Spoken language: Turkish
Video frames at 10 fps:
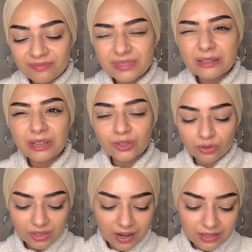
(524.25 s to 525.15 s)
Biri beni
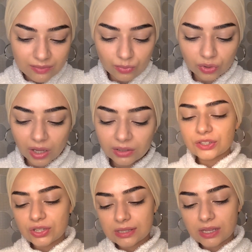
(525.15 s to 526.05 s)
kurtarsın bundan.
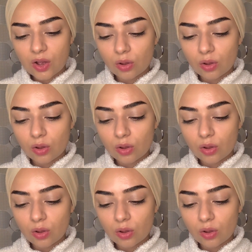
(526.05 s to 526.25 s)
Dışı siyah